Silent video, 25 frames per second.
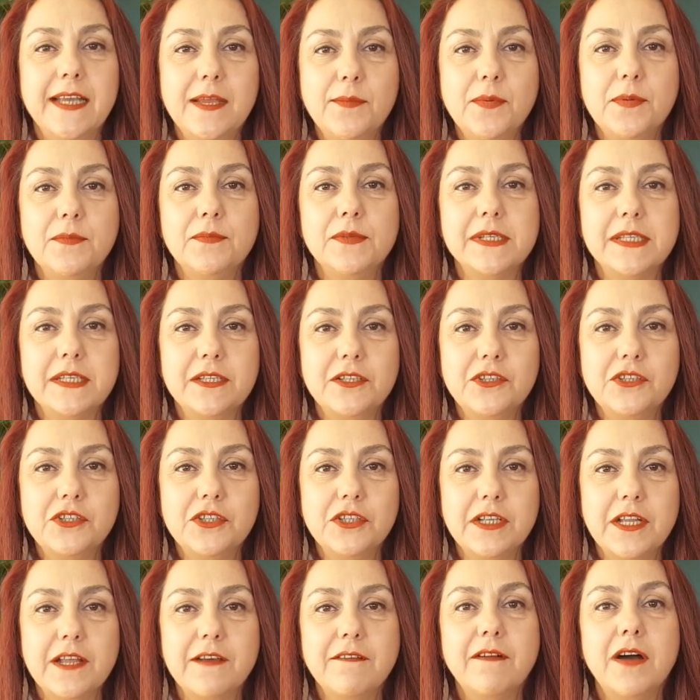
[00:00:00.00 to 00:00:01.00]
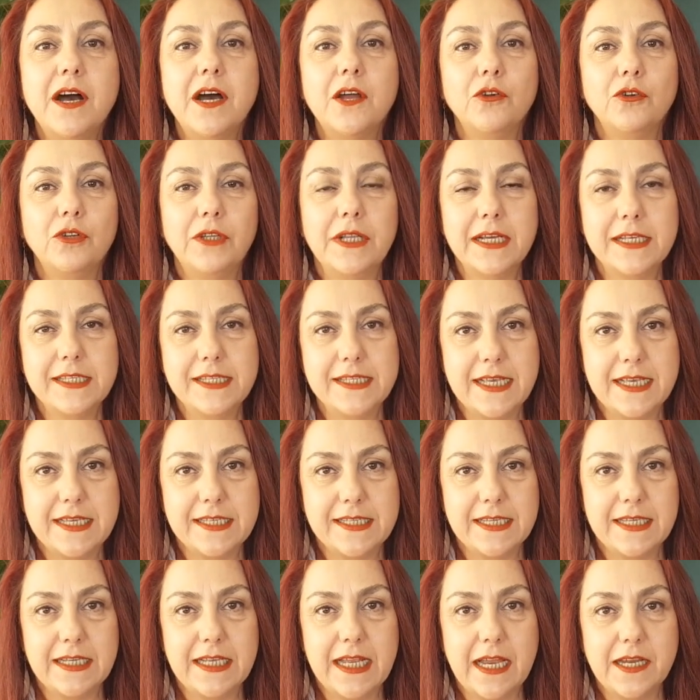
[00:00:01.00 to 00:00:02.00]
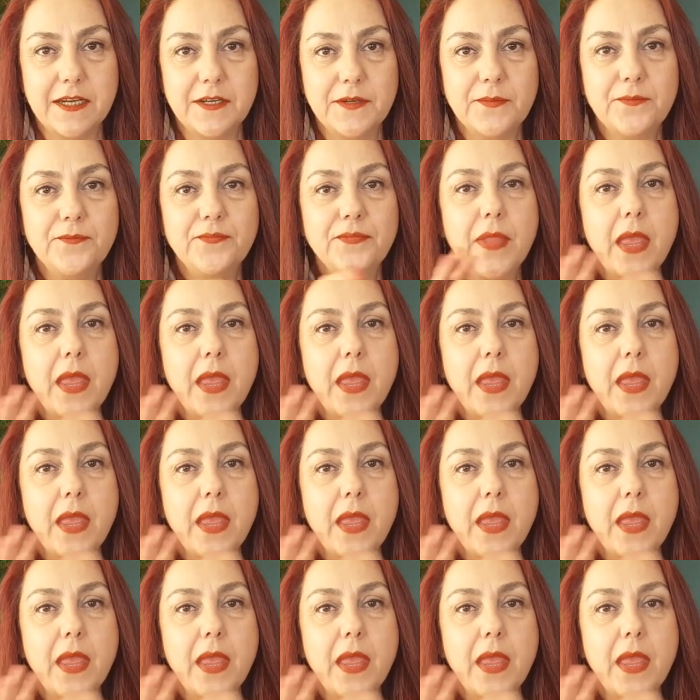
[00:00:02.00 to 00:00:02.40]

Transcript: hepimizin içinde var olan sezgiler.